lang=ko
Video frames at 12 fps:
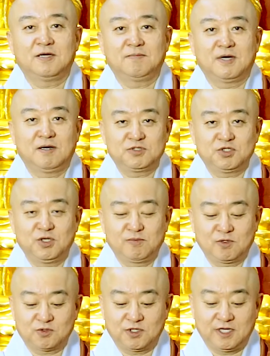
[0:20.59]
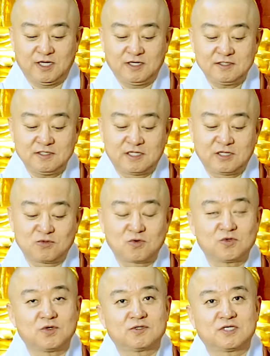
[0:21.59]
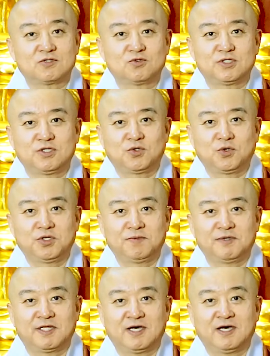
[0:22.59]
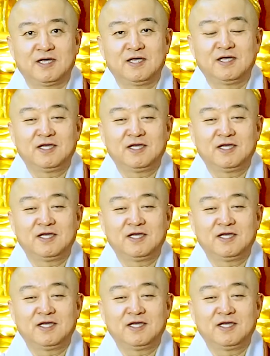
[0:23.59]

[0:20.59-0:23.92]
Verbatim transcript: 마음치유행복도량 대구 구령사주지 도일입니다.